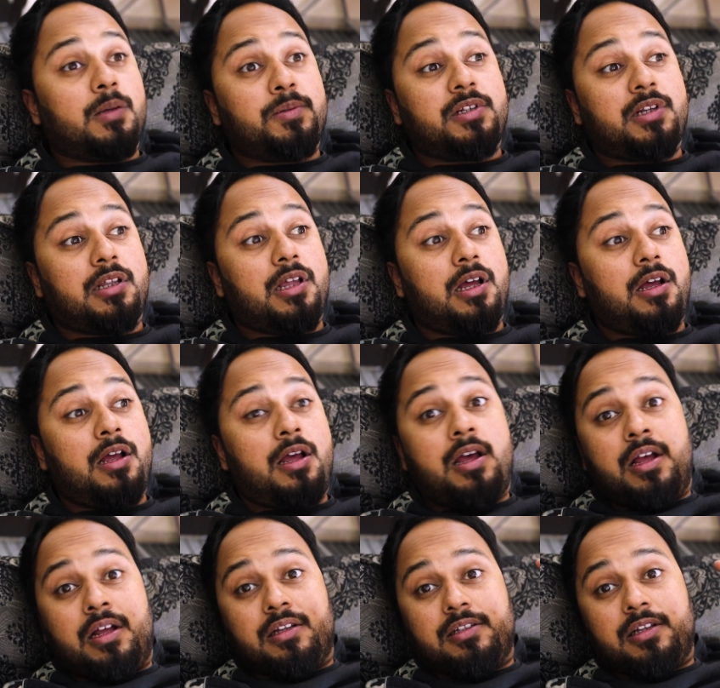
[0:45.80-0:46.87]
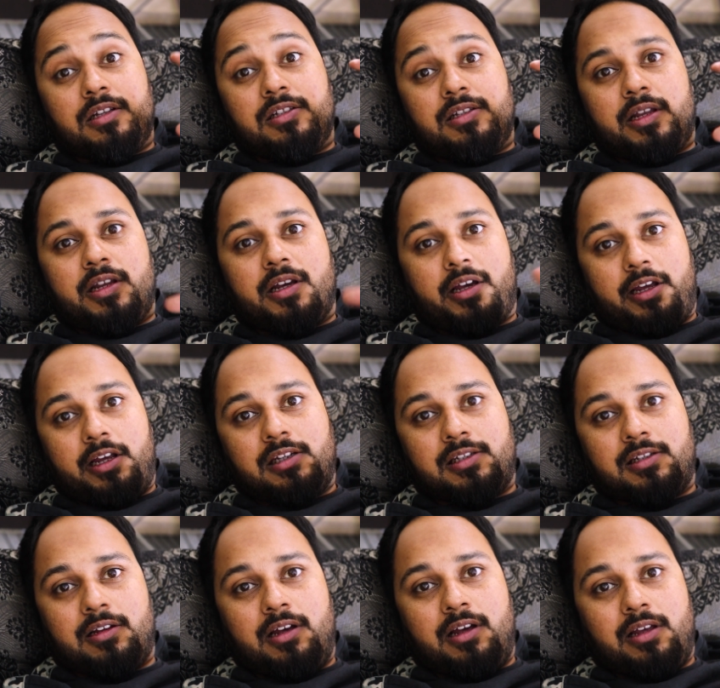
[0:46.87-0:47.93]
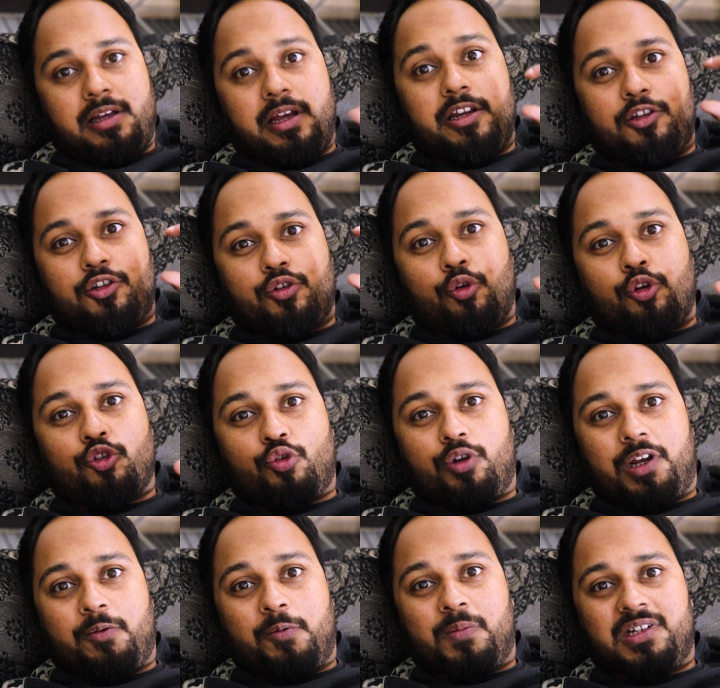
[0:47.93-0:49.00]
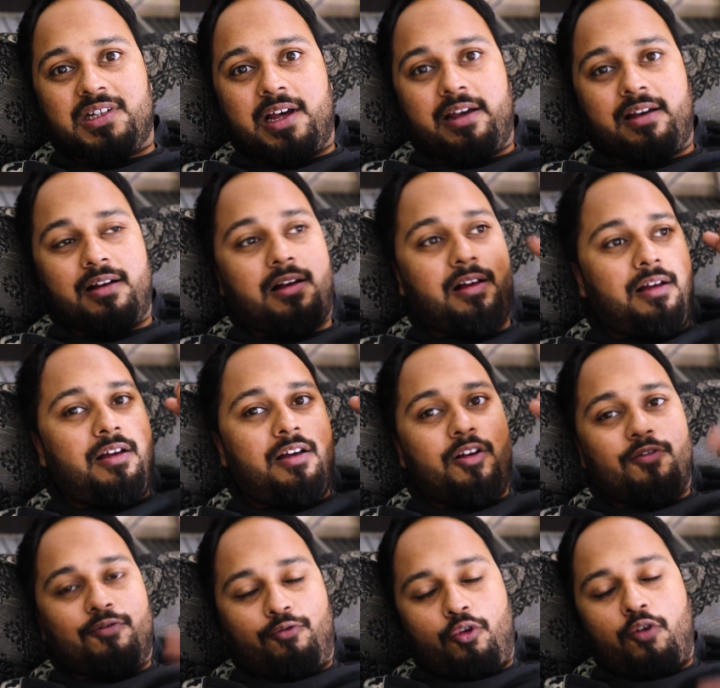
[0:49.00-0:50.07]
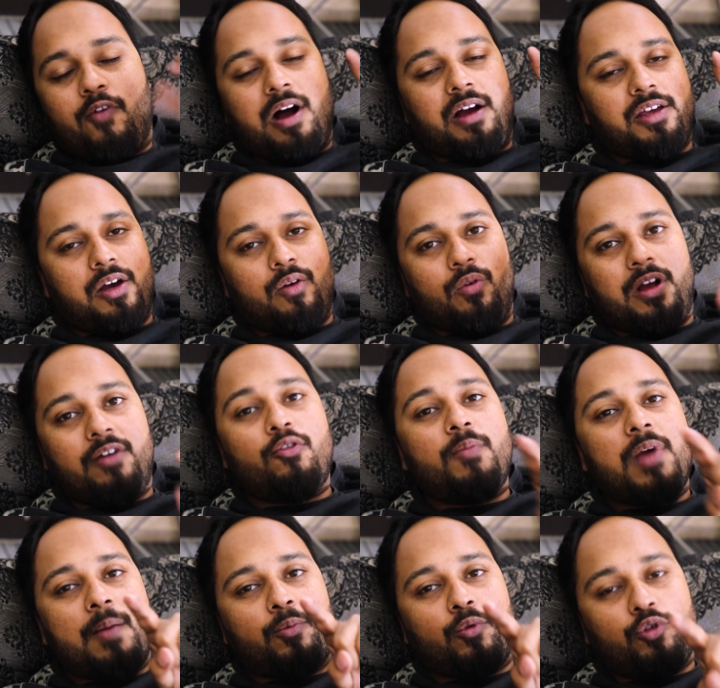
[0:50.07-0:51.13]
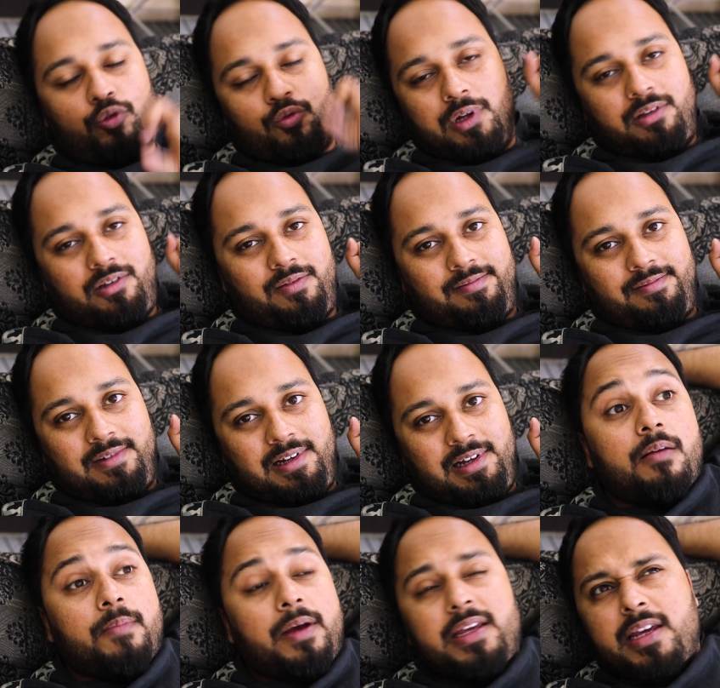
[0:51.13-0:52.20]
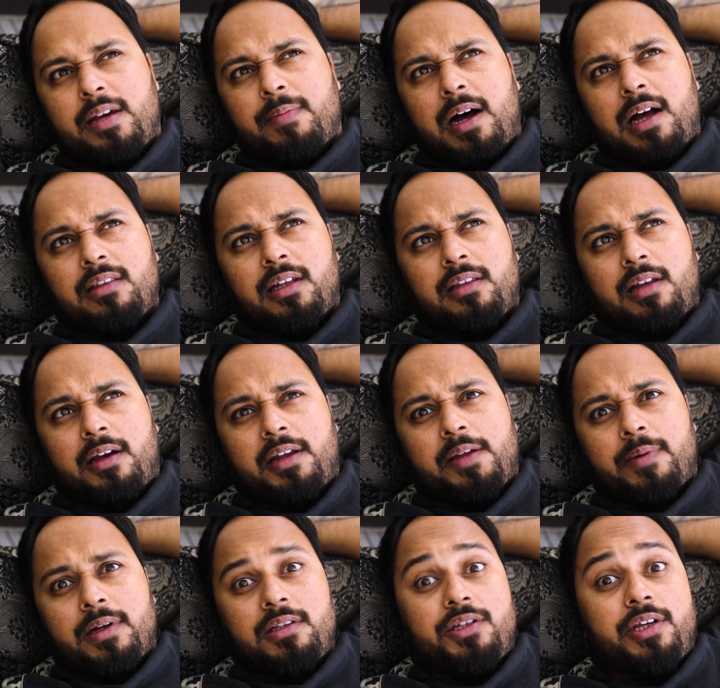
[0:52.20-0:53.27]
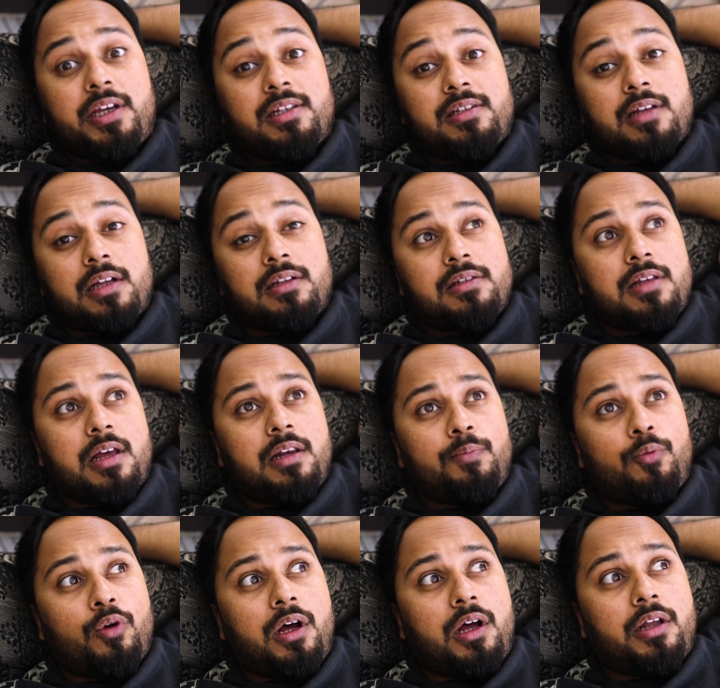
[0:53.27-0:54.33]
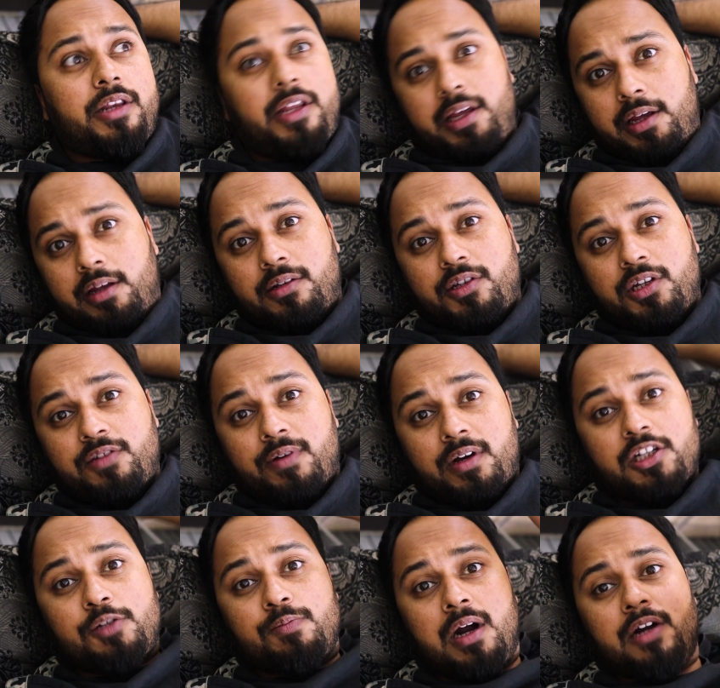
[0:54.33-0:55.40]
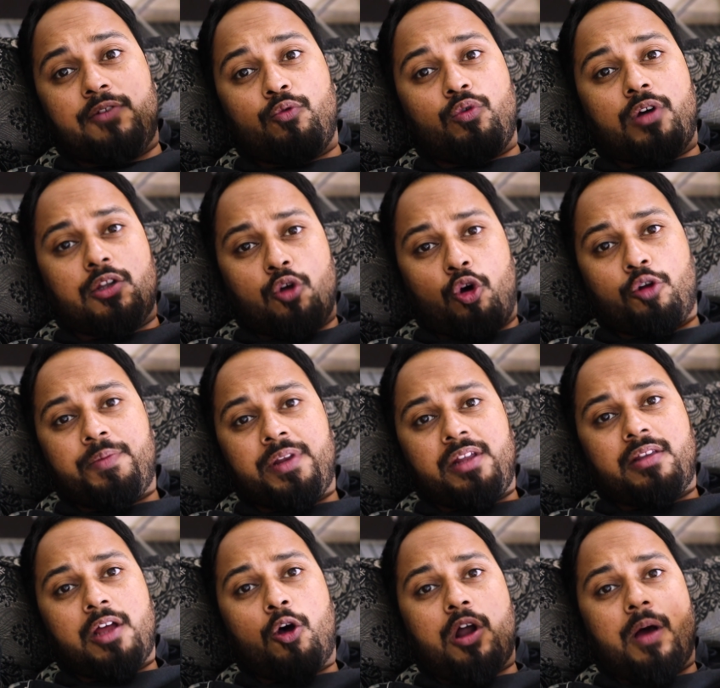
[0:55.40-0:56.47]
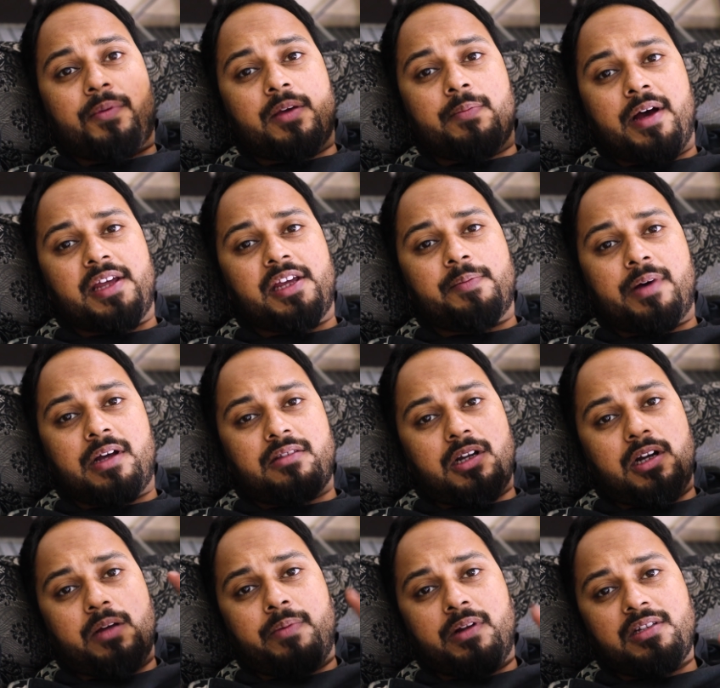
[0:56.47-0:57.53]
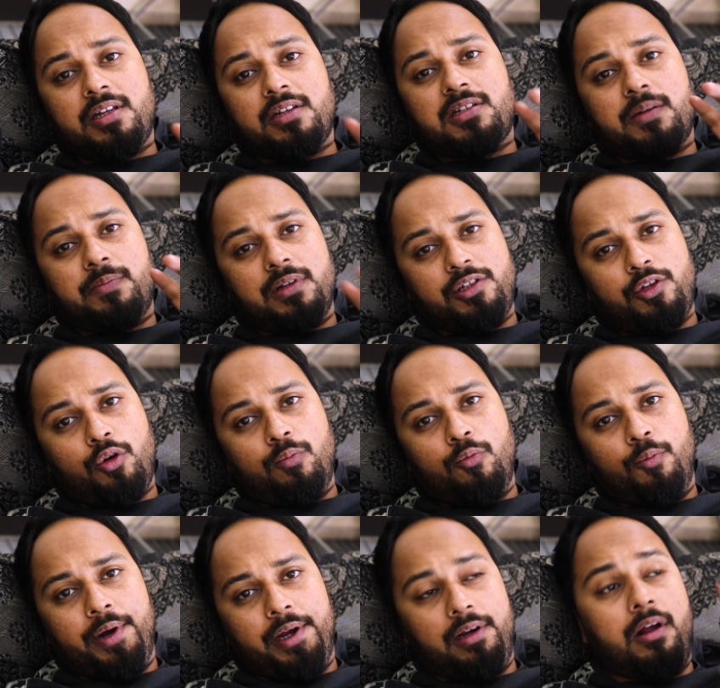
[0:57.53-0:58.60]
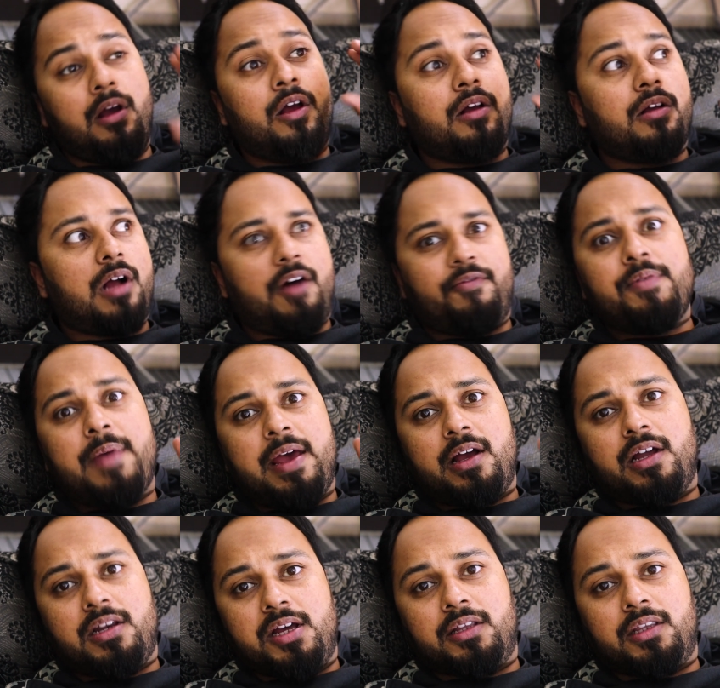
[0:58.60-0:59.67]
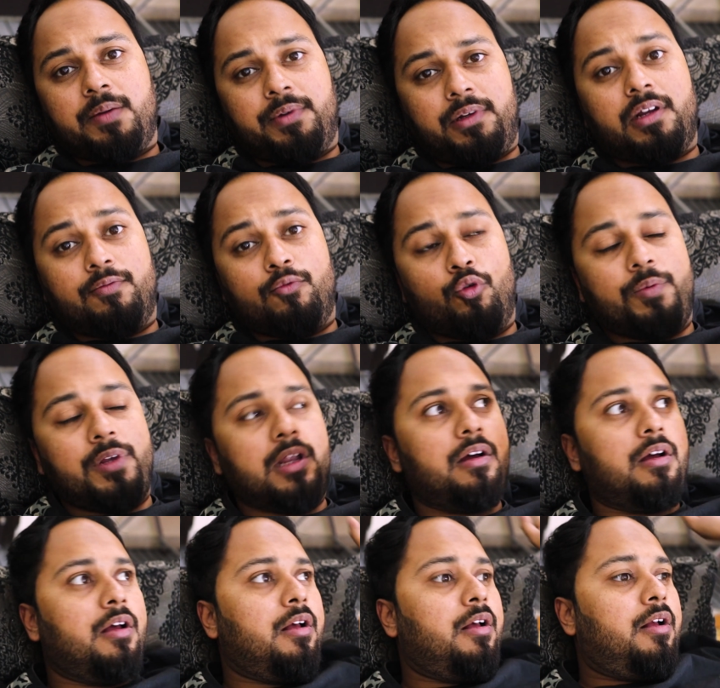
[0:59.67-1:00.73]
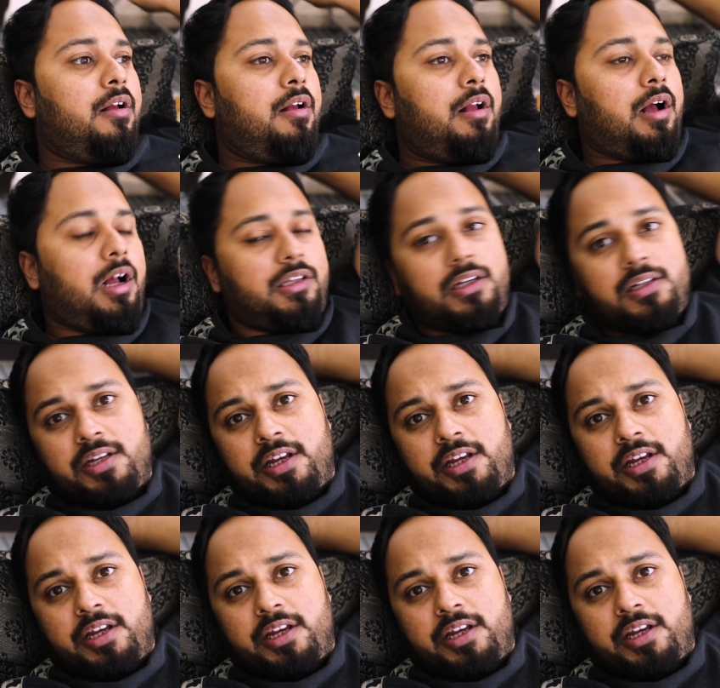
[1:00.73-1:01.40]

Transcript: सबसे ज़्यादा सनसनी खेस यानी स्टोरी सुनाने में मज़ा आएगा वो वाक़ हुआ है वो मैं आपको सुनाता हूँ भाई ये बात है तकरीबन छः सात साल पुरानी जिस वक्त स्मार्टफोन का दौर भी नहीं था और आपके भाई के पास था डबल सिक्स डबल ज़ीरो मोबाइल काफ़ी महंगा लिया था मतलब वो भी ना अच्छा